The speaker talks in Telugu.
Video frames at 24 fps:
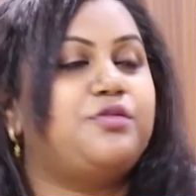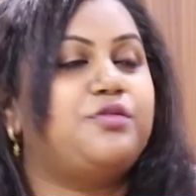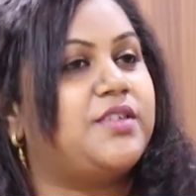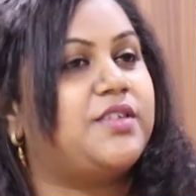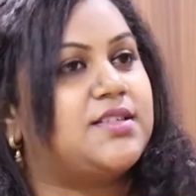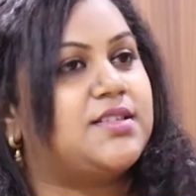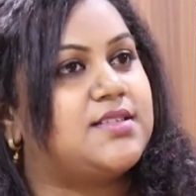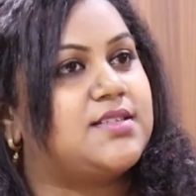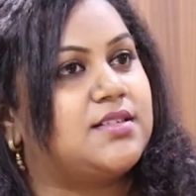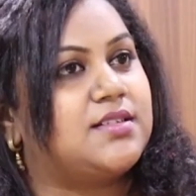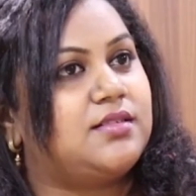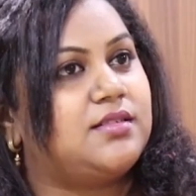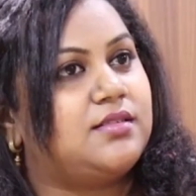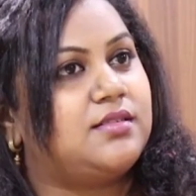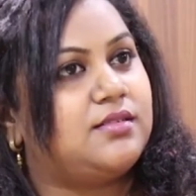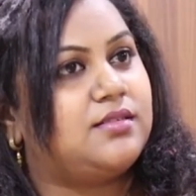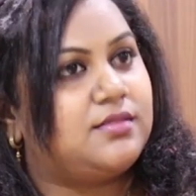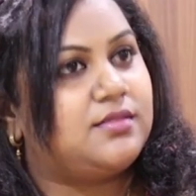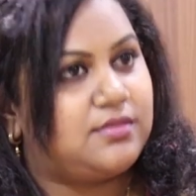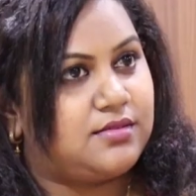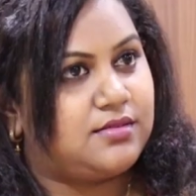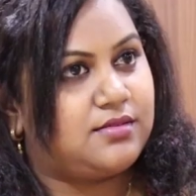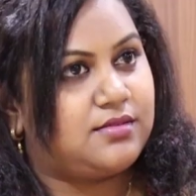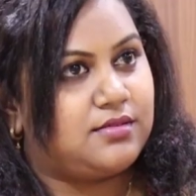మూవీస్
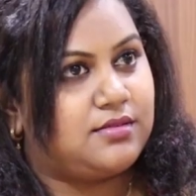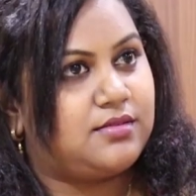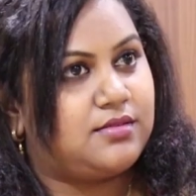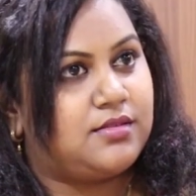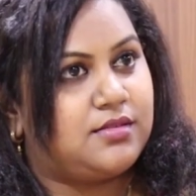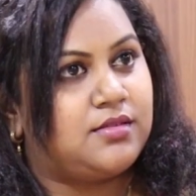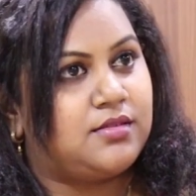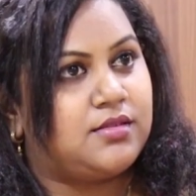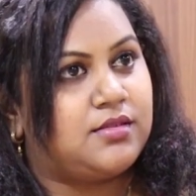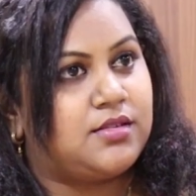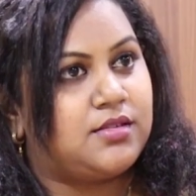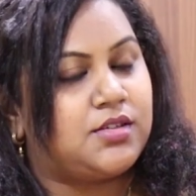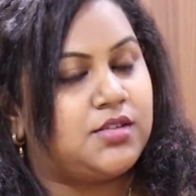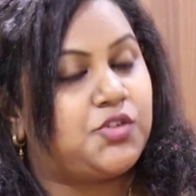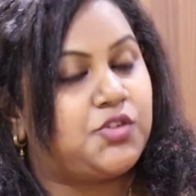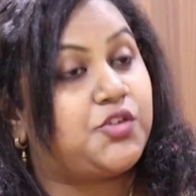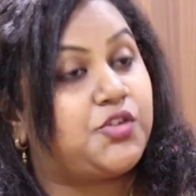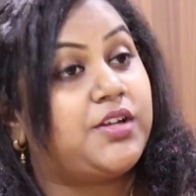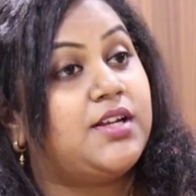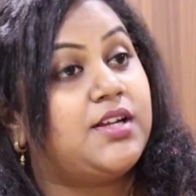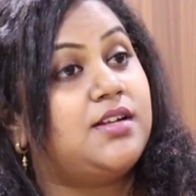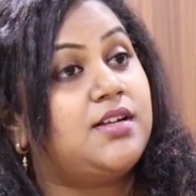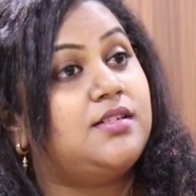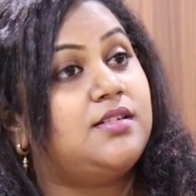
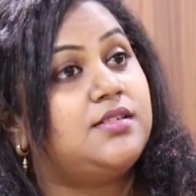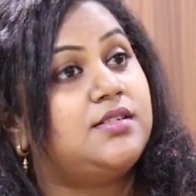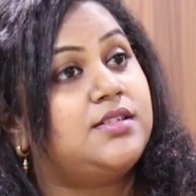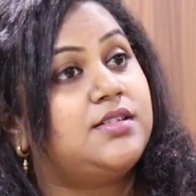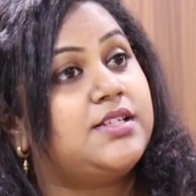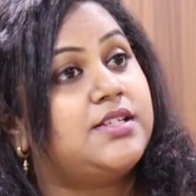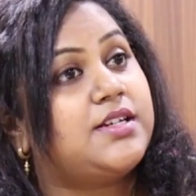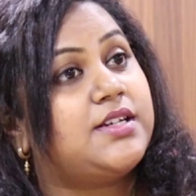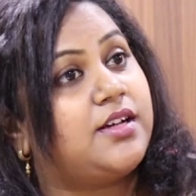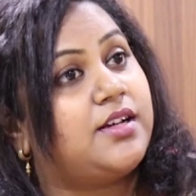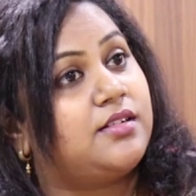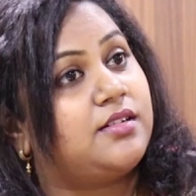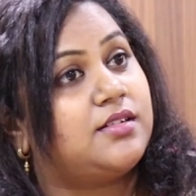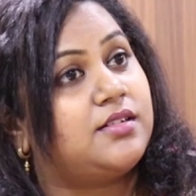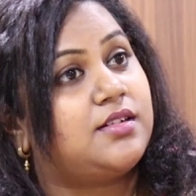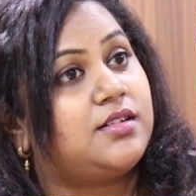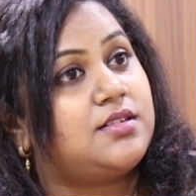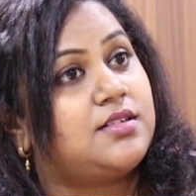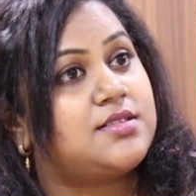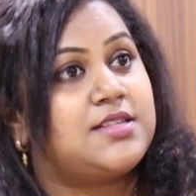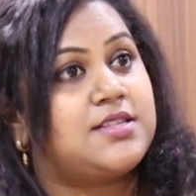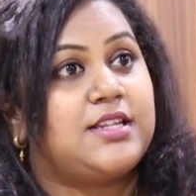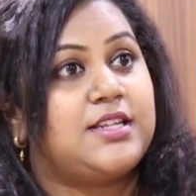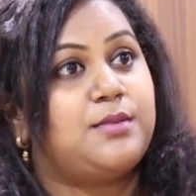రియాలిటీ కన్నా
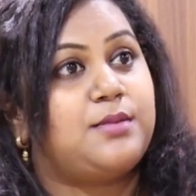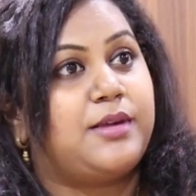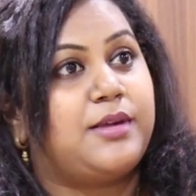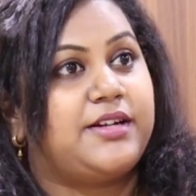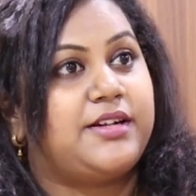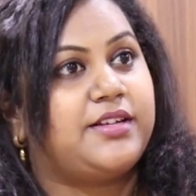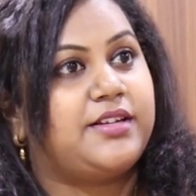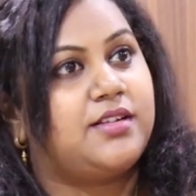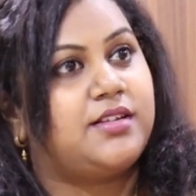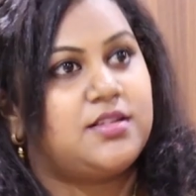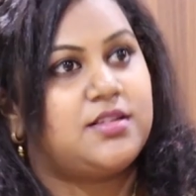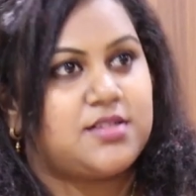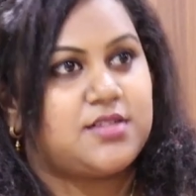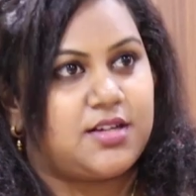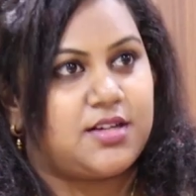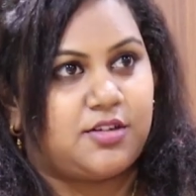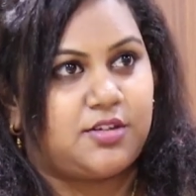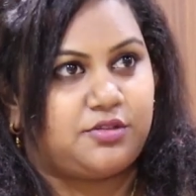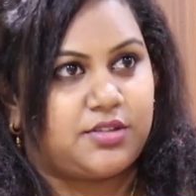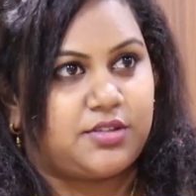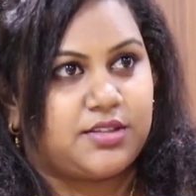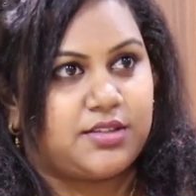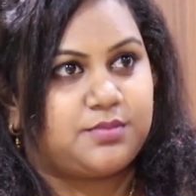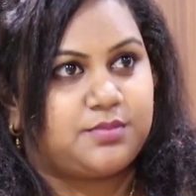సినిమాటిక్గా
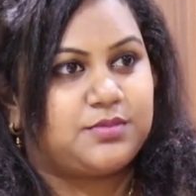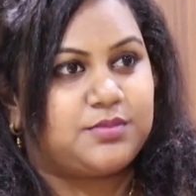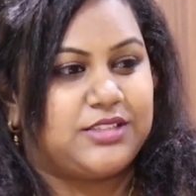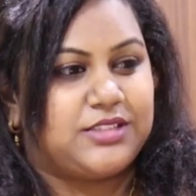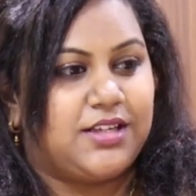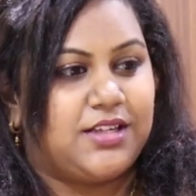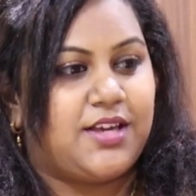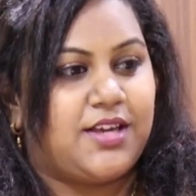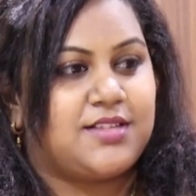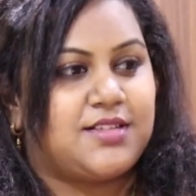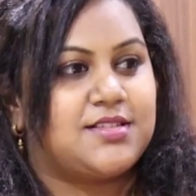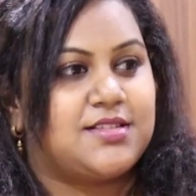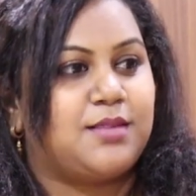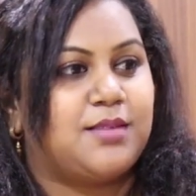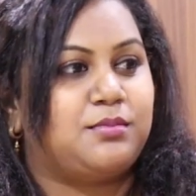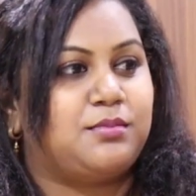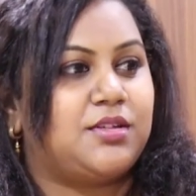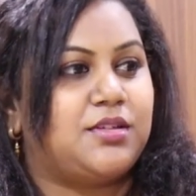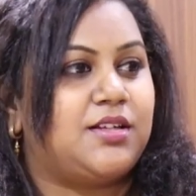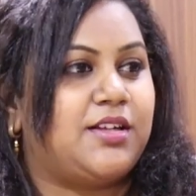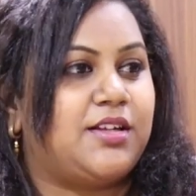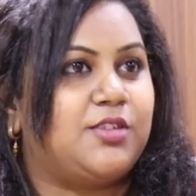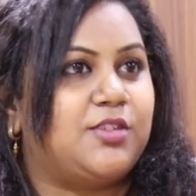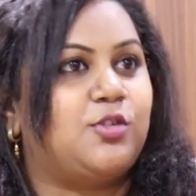చాలా ఉంటాయి
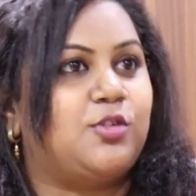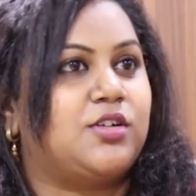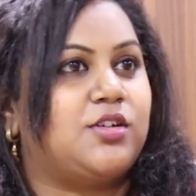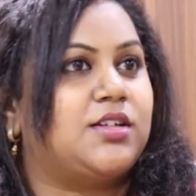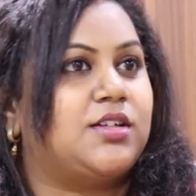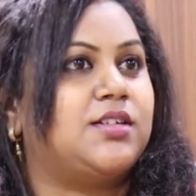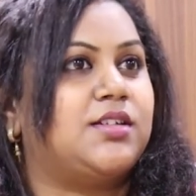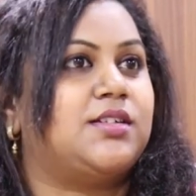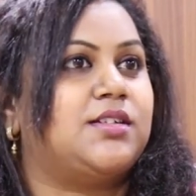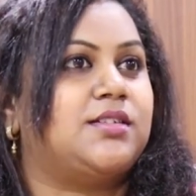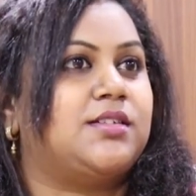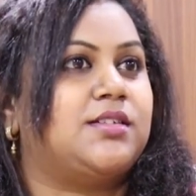ఎగ్జాంపుల్ ఏదో ఒక